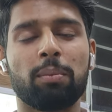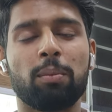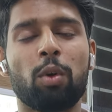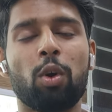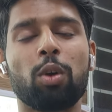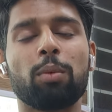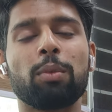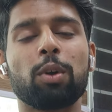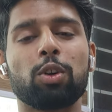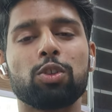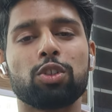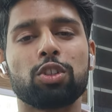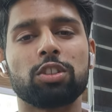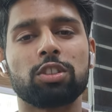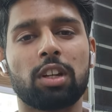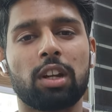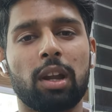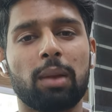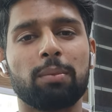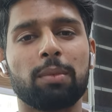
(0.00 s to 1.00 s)
मोक में
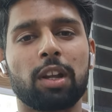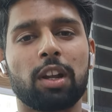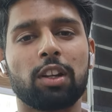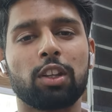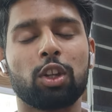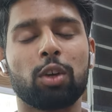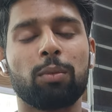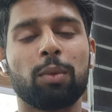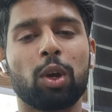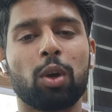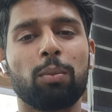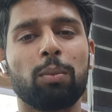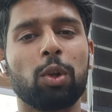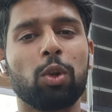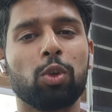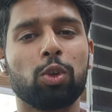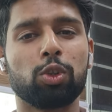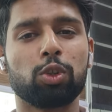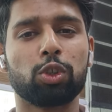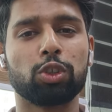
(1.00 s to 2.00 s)
क्वेश्चन अटैम्प्ट करता हूँ मेरे को
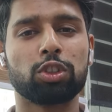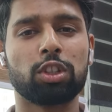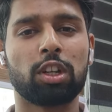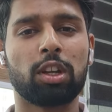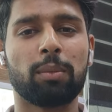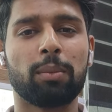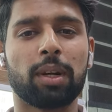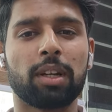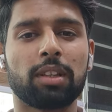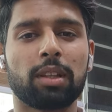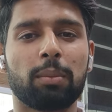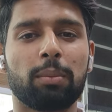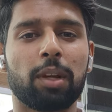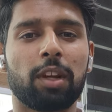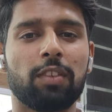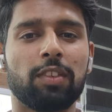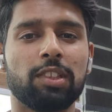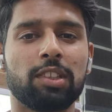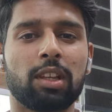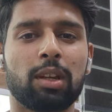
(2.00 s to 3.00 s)
बिल्कुल सोचना नहीं पड़ता
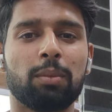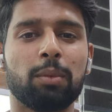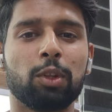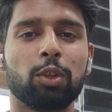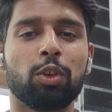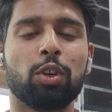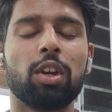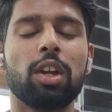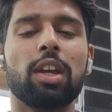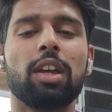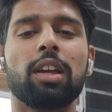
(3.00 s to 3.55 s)
प्रीवियस ईयर में तो